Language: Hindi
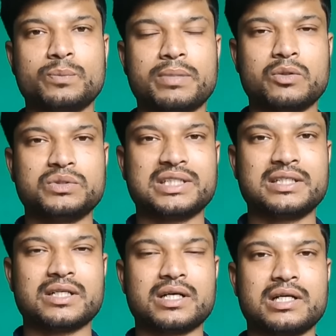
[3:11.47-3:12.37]
जो
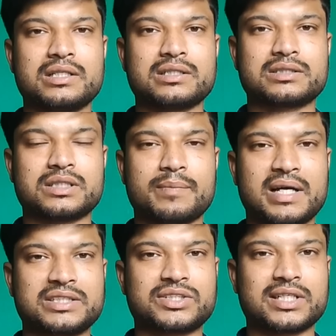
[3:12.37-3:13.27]
बहुजन
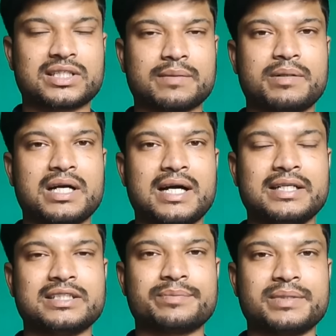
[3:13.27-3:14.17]
समाज का तबका
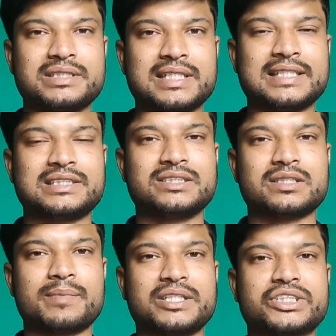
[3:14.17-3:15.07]
है जिसमें से एस
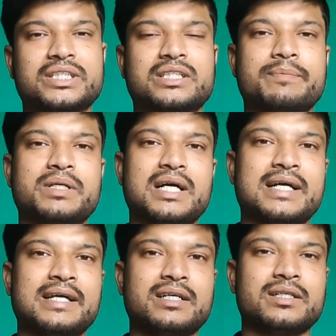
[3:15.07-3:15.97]
समाज का तबका
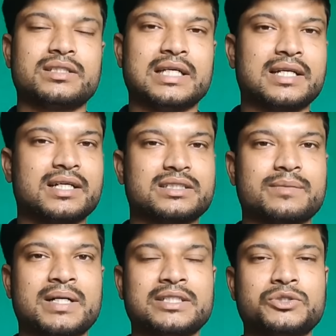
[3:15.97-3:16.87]
है धनगर
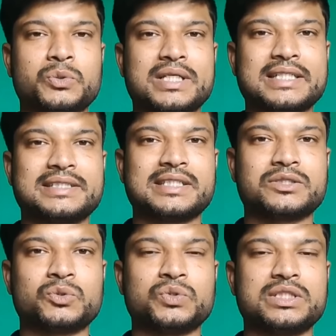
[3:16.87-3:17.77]
समाज जो कि एस
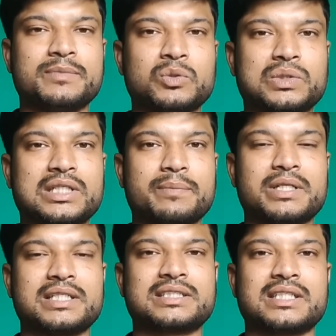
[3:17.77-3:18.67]
की सूची में उत्तर
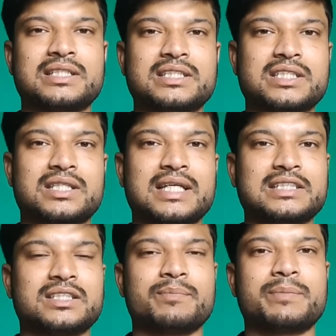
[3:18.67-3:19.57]
प्रदेश के अंदर
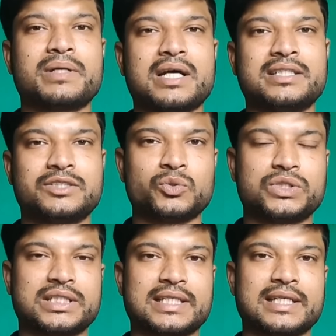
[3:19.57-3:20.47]
27 नंबर पर
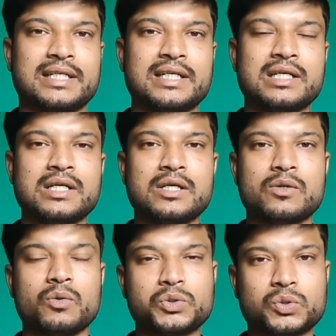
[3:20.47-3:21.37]
अधिसूचित है
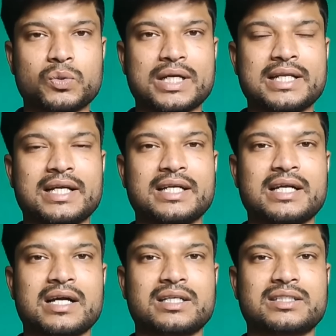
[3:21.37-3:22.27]
उसको कहीं ना
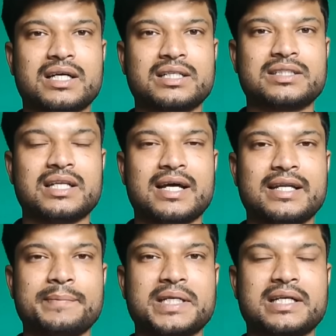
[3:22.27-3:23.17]
कहीं हकतकार
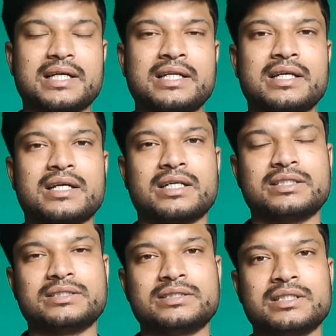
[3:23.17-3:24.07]
दिलाने में कहीं ना
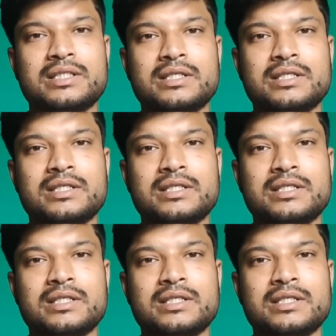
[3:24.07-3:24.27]
कहीं